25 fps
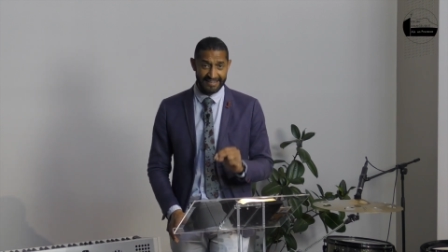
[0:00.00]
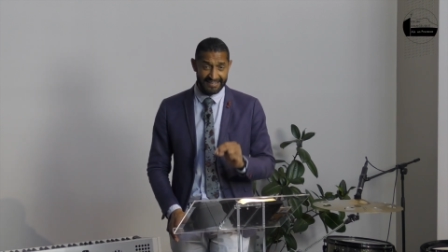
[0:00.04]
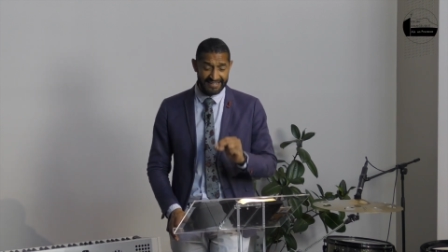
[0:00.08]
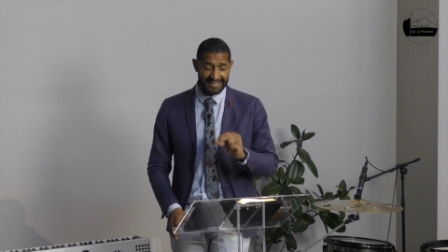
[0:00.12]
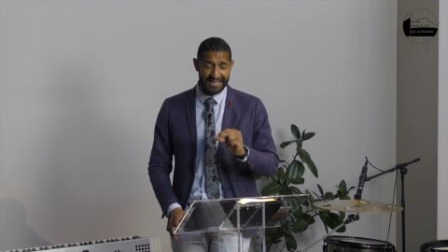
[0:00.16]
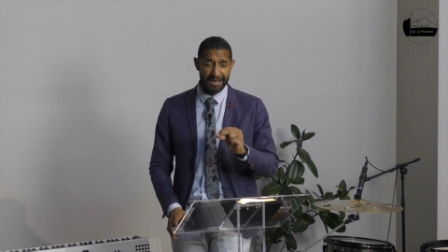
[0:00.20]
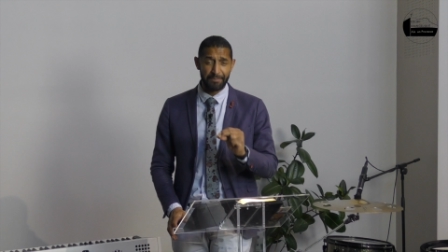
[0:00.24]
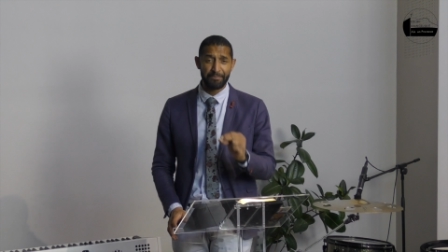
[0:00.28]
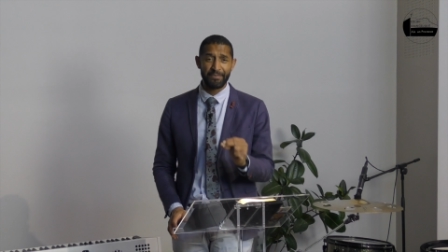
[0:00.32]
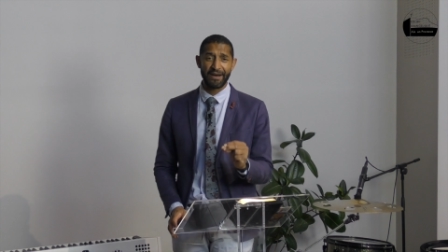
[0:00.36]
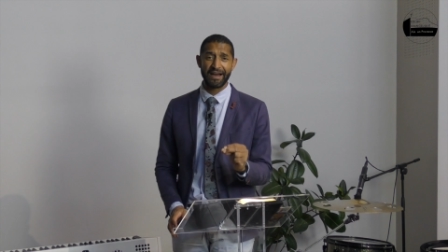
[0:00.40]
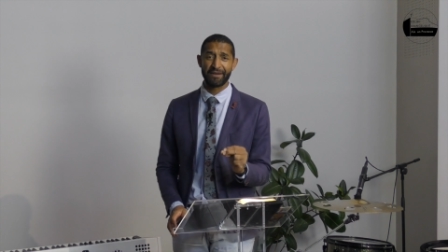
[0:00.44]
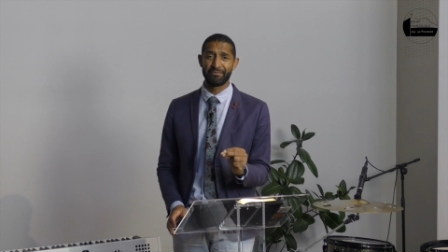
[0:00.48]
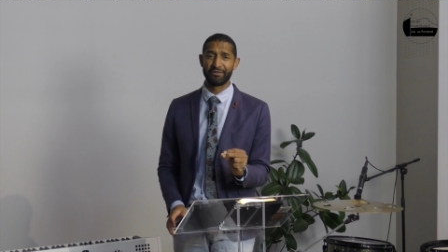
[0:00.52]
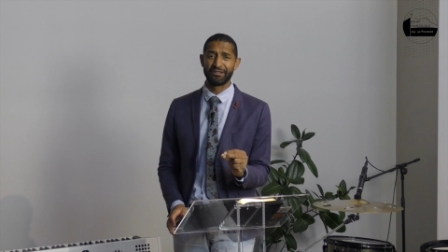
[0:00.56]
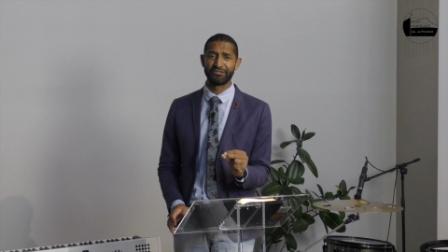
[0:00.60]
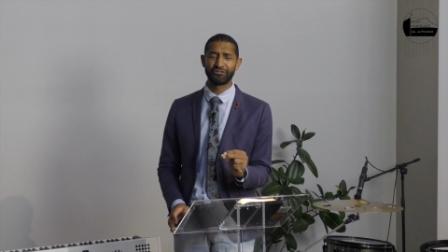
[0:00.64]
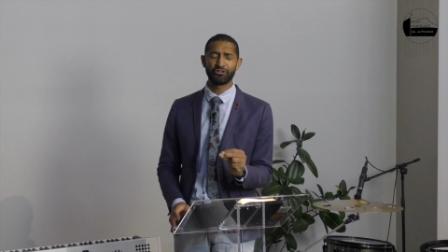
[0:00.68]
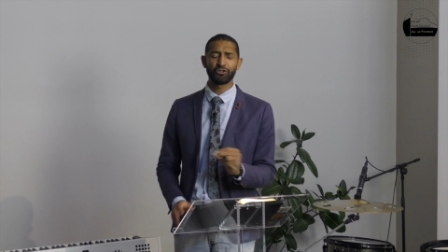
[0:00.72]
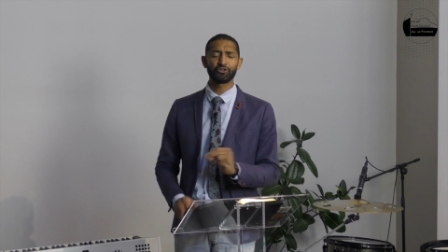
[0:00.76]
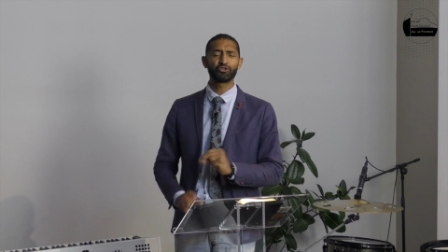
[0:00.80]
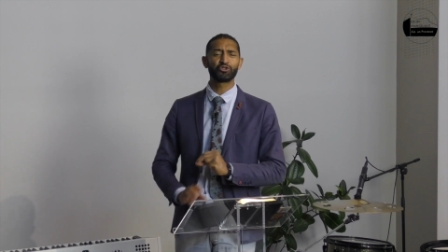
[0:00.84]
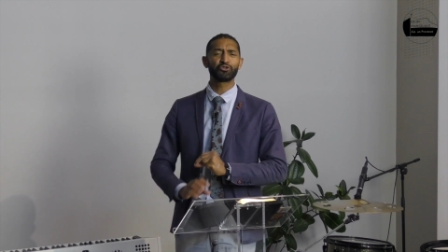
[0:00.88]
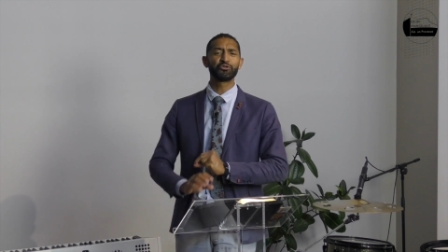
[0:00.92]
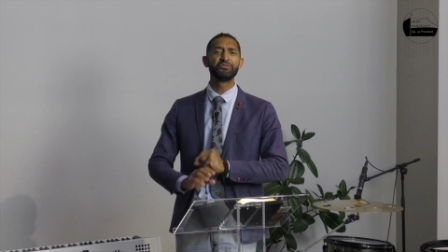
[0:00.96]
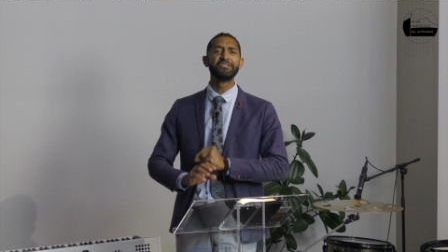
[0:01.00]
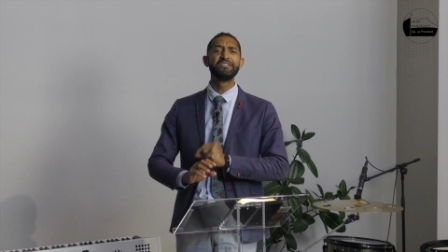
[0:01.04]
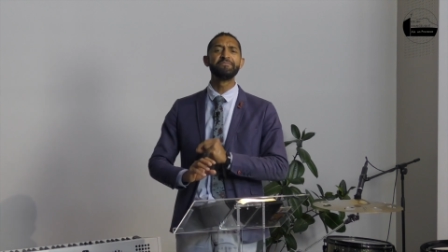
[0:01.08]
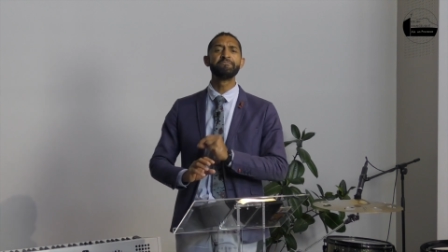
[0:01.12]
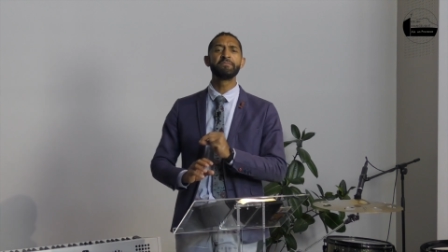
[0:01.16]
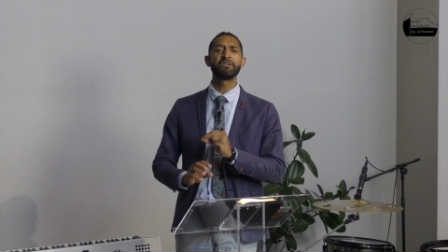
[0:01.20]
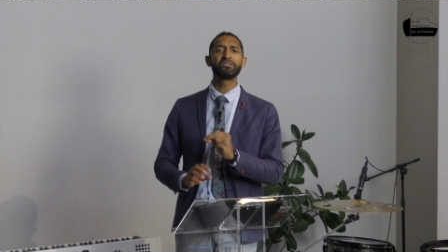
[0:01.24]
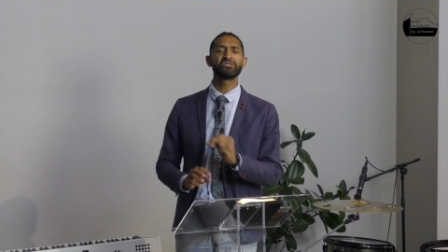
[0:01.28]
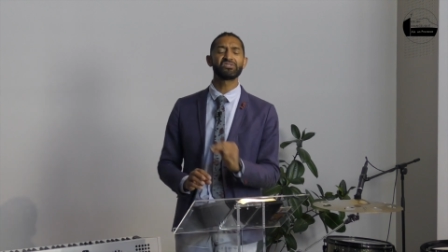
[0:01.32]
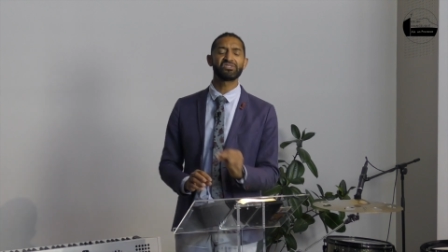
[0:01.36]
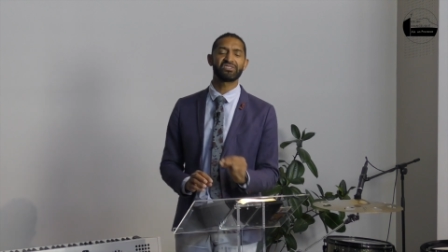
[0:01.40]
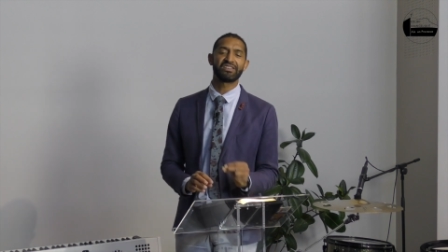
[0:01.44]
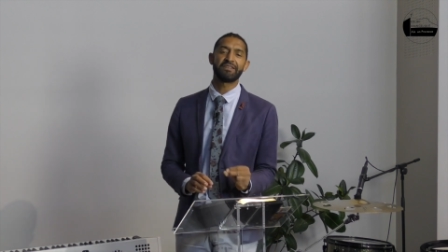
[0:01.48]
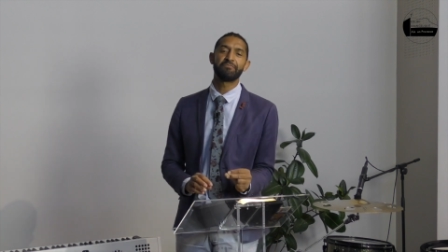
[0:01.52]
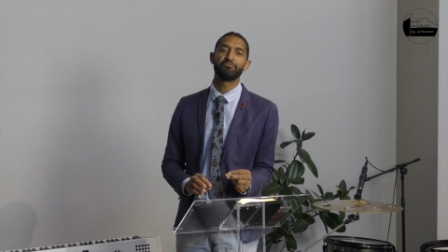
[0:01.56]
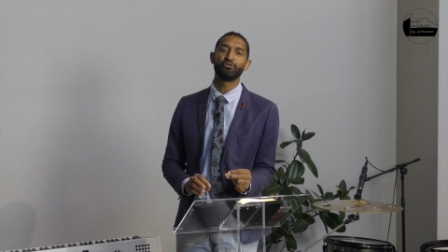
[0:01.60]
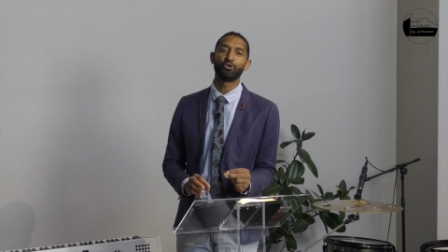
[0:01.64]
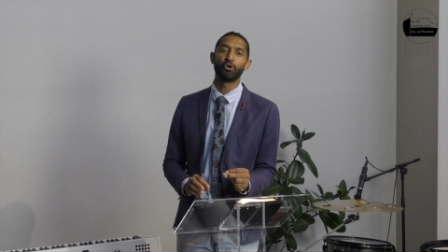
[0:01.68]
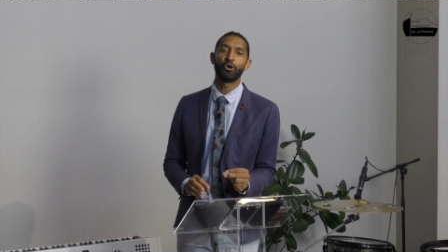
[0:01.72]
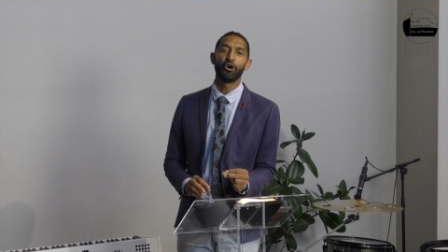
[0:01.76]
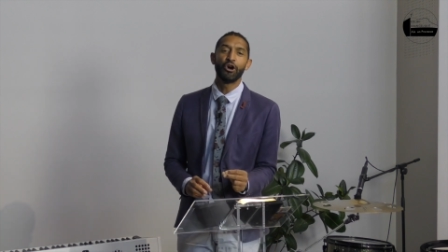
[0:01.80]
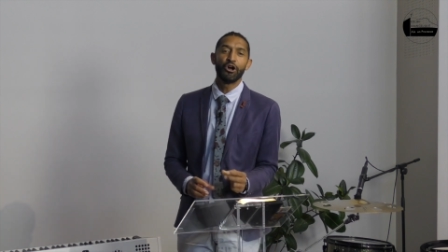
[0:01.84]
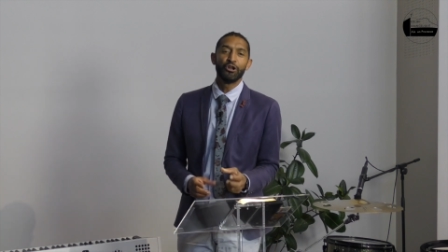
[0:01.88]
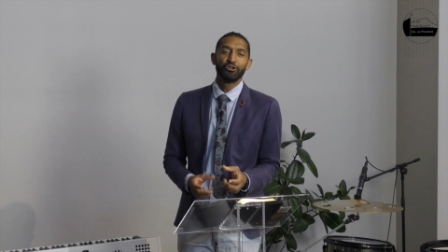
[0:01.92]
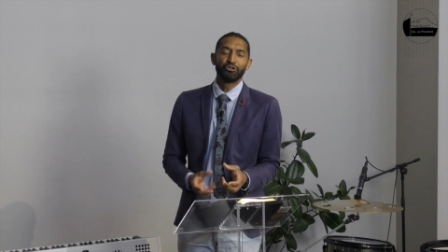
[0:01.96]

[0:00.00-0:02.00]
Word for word: capable, dans son immense amour,